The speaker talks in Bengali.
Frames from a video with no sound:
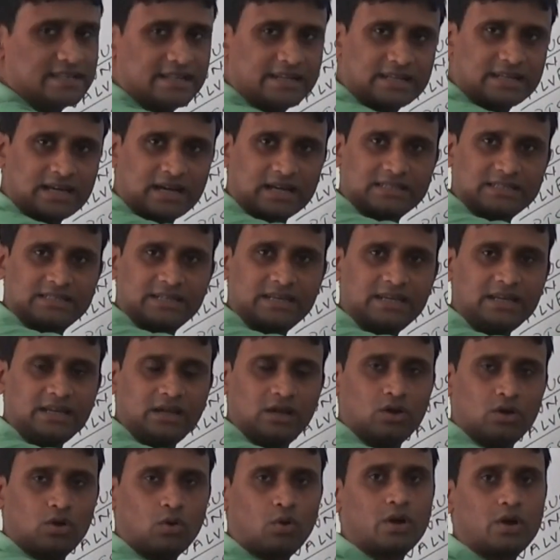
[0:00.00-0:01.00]
যেটা আছে
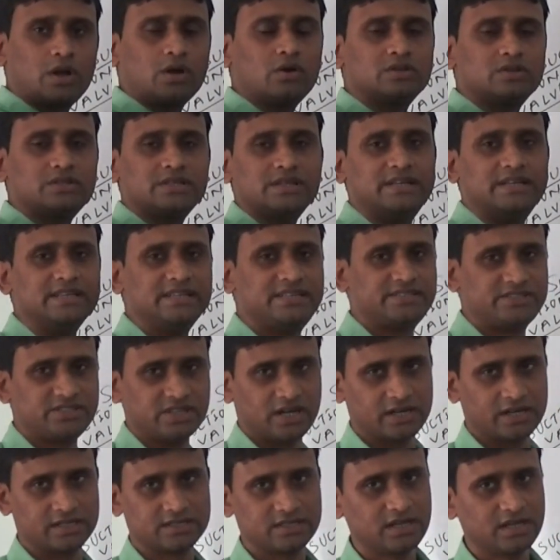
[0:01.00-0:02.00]
ওটা হচ্ছে
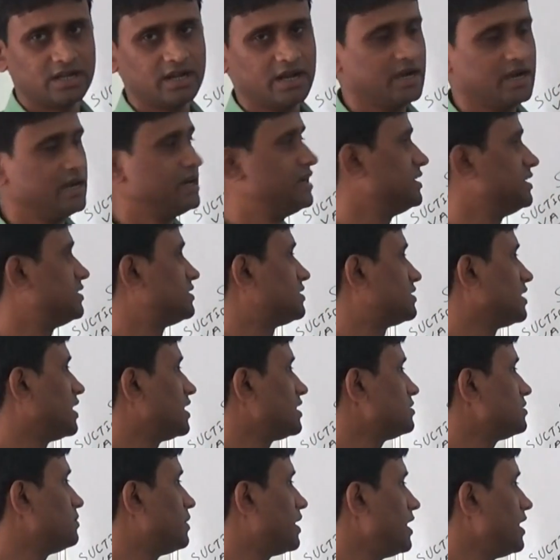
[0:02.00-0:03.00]
ডিসচার্জ
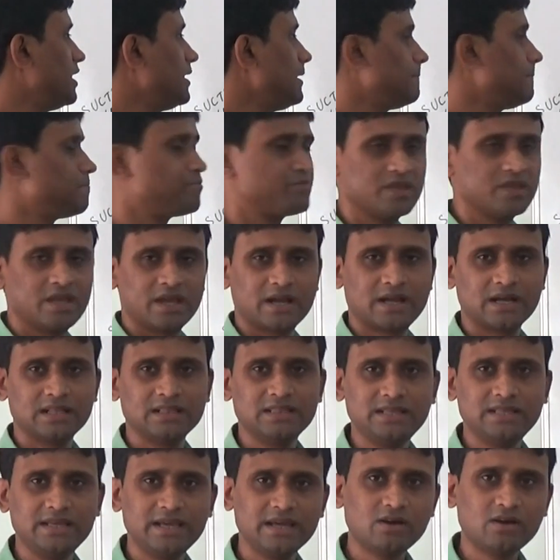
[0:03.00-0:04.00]
ডিসচার্জ মানে এখান
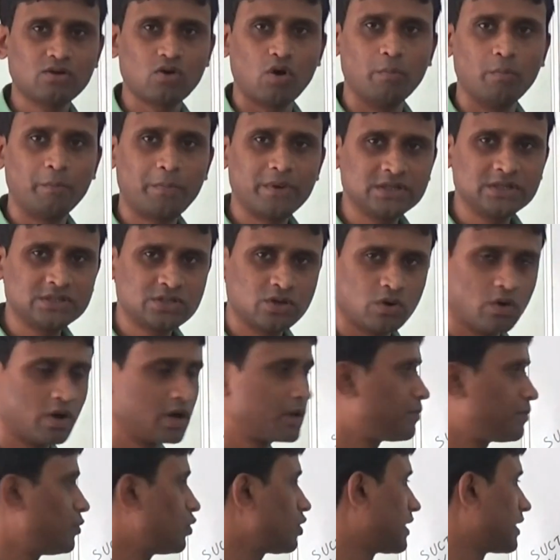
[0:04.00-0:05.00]
দিয়ে কম্প্রেস হওয়ার
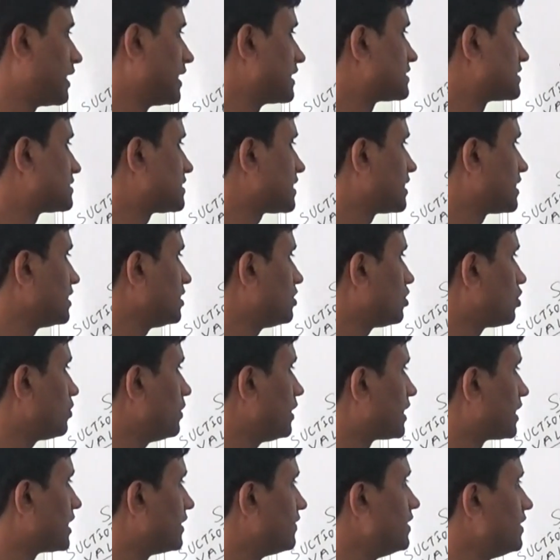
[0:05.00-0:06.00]
পর গ্যাসটা কী করবে
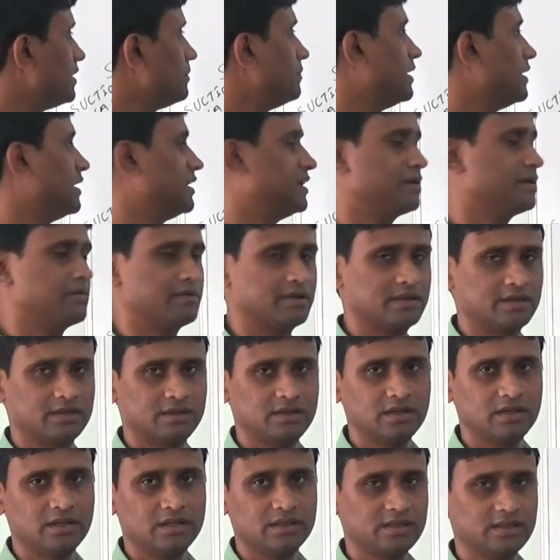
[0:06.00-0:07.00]
এখান দিয়ে বেরিয়ে যাবে
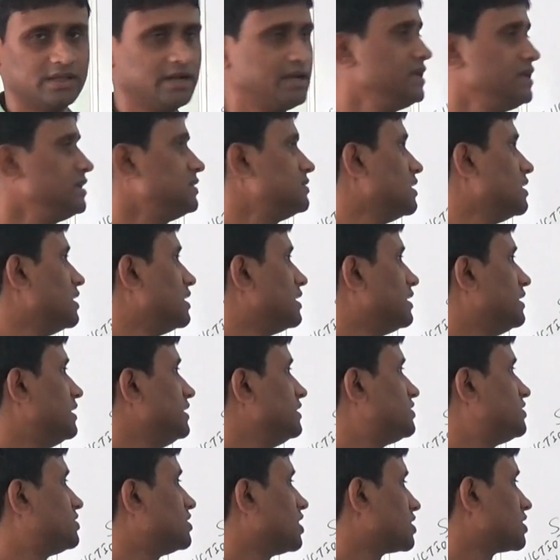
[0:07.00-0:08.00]
দ্যাট ইজ
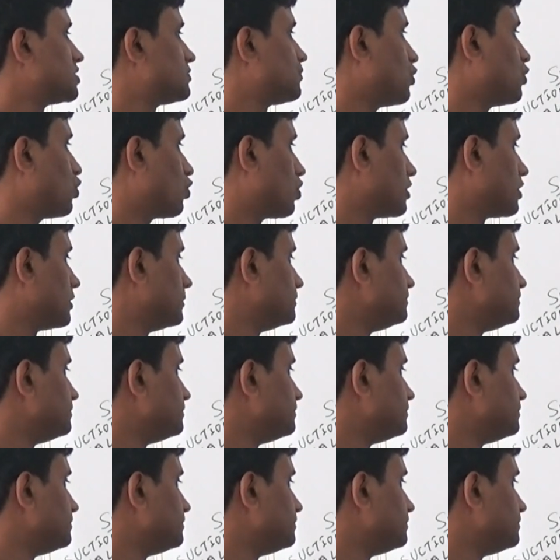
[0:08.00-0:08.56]
ডিসচার্জ পোর্ট